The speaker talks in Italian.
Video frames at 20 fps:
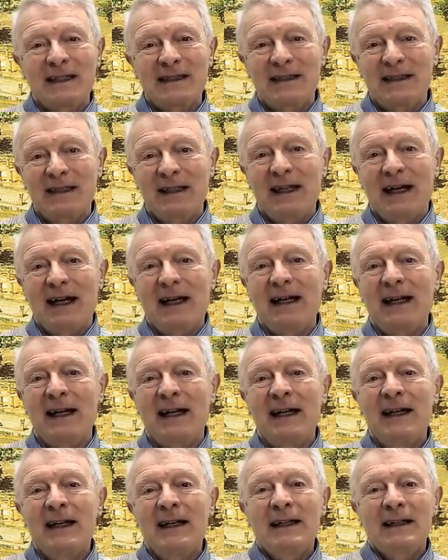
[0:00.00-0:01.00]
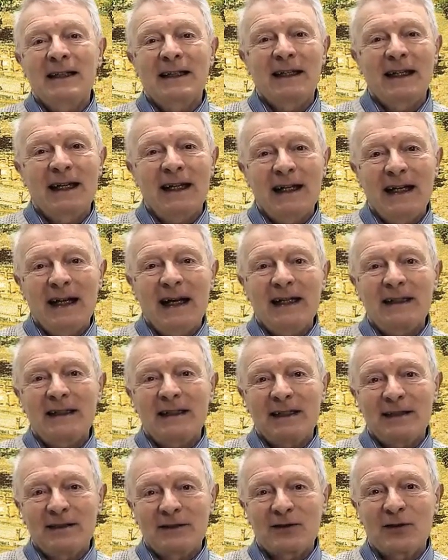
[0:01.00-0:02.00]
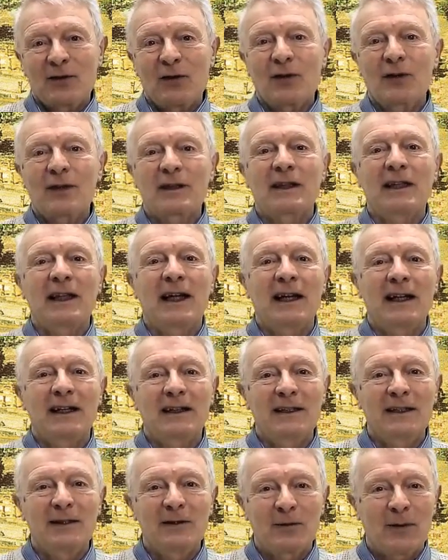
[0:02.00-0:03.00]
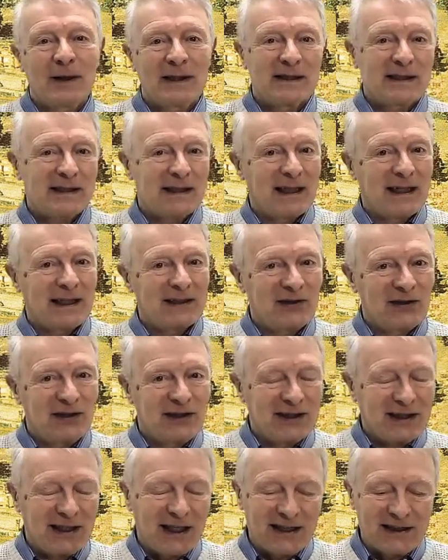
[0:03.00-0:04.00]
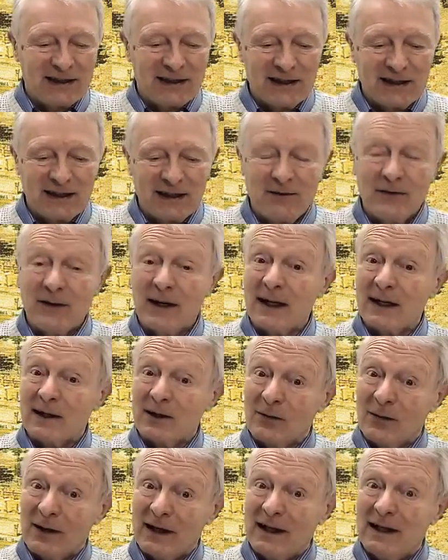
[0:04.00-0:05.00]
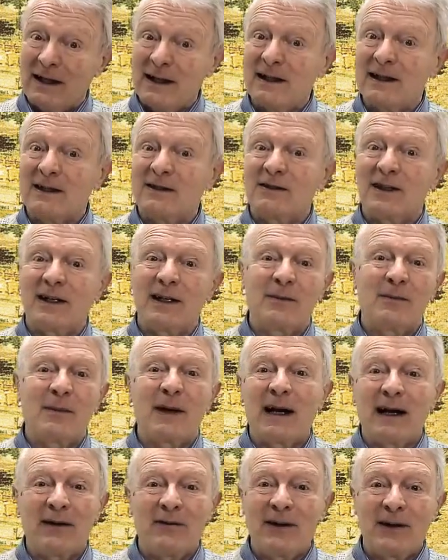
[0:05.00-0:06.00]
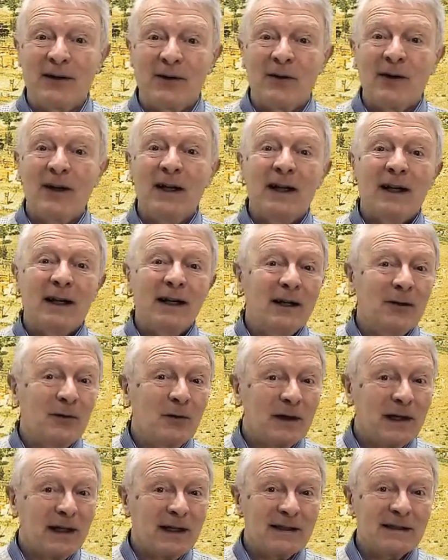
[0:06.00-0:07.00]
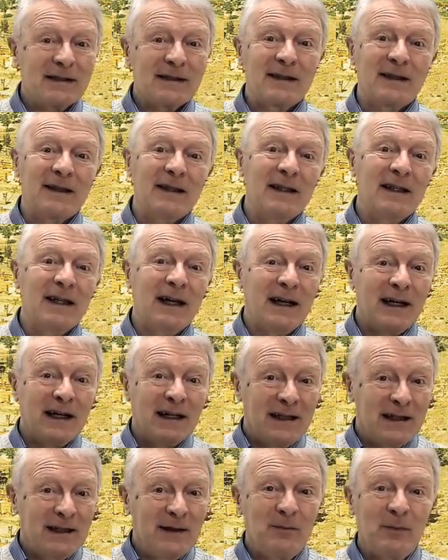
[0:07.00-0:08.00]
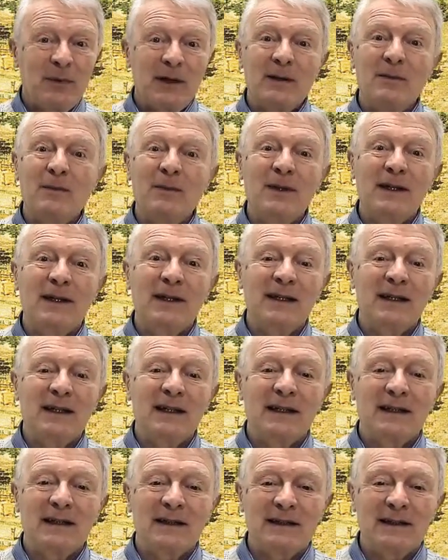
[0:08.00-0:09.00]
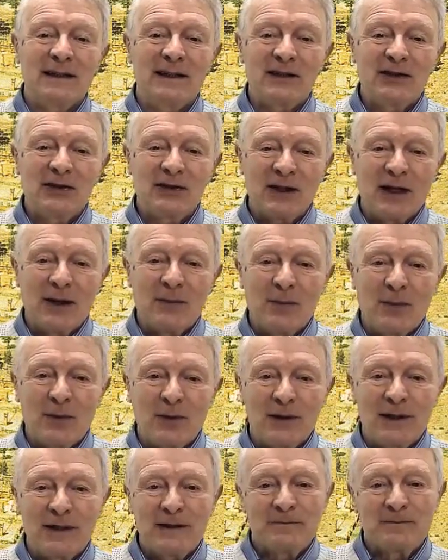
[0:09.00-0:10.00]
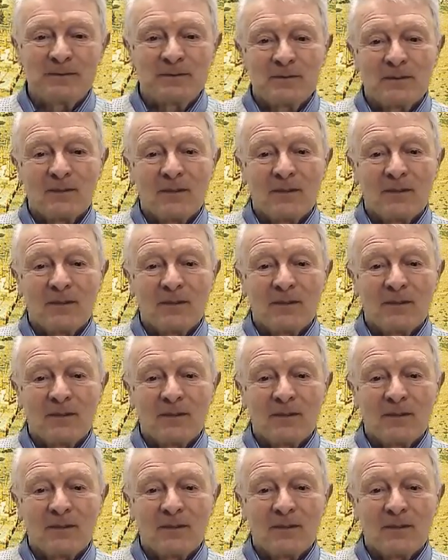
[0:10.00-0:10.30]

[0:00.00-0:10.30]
cristiana che è nata e sorta in questa città di Cafarno. È lì che celebravano l'Eucarestia i primi eh, discepoli.